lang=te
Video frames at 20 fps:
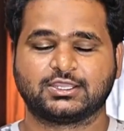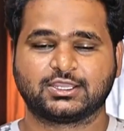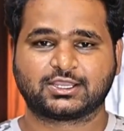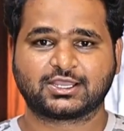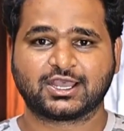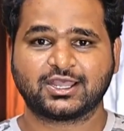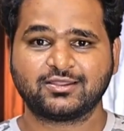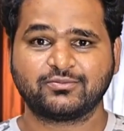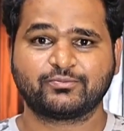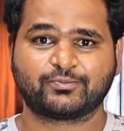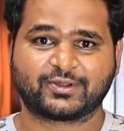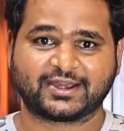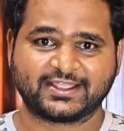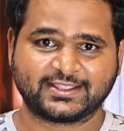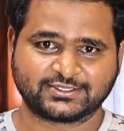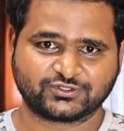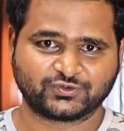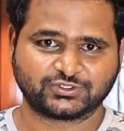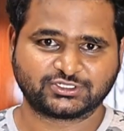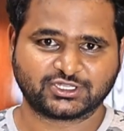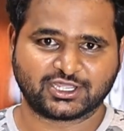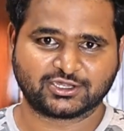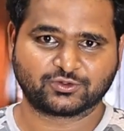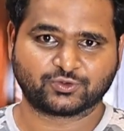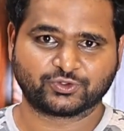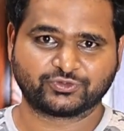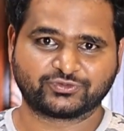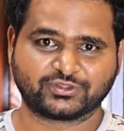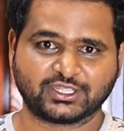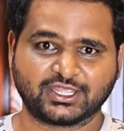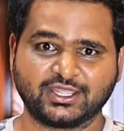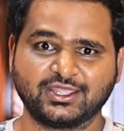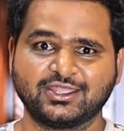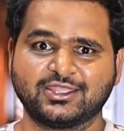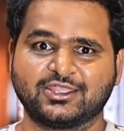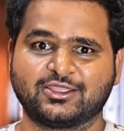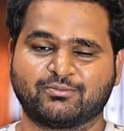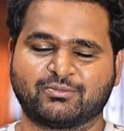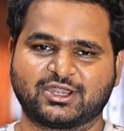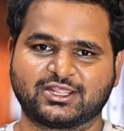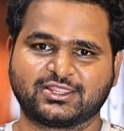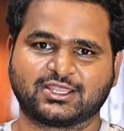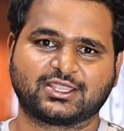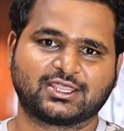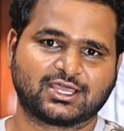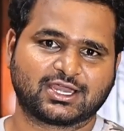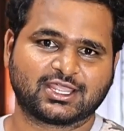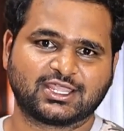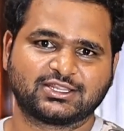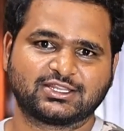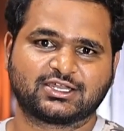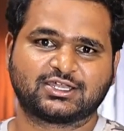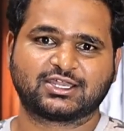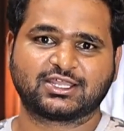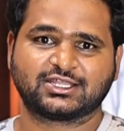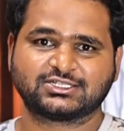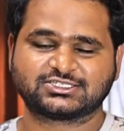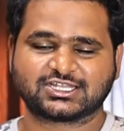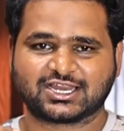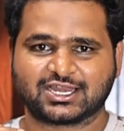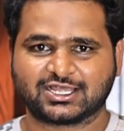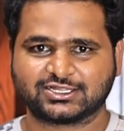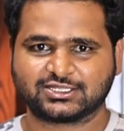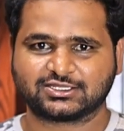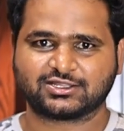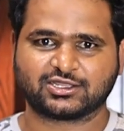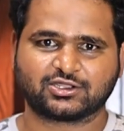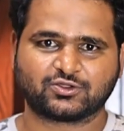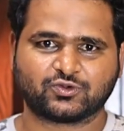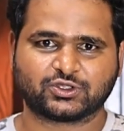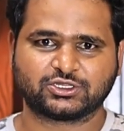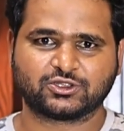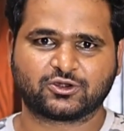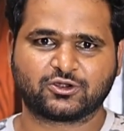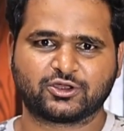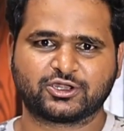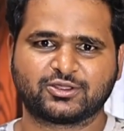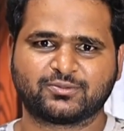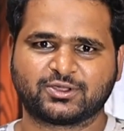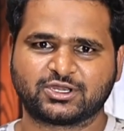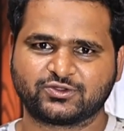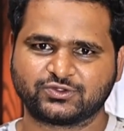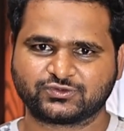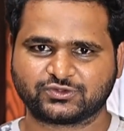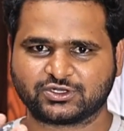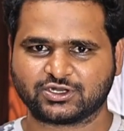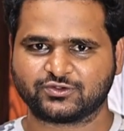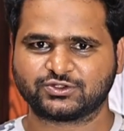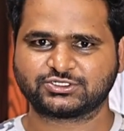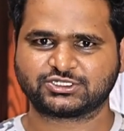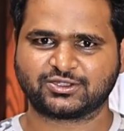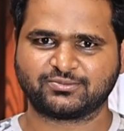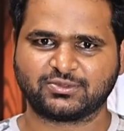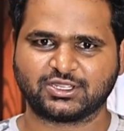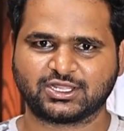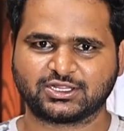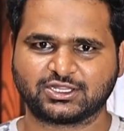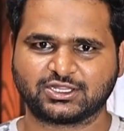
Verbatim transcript: ఇక ప్రైజెస్ విషయానికి వస్తే మన దగ్గర ఏంటంటే చాలా అతి తక్కువ ధరలోనే మనం ఇస్తున్న విషయం మీ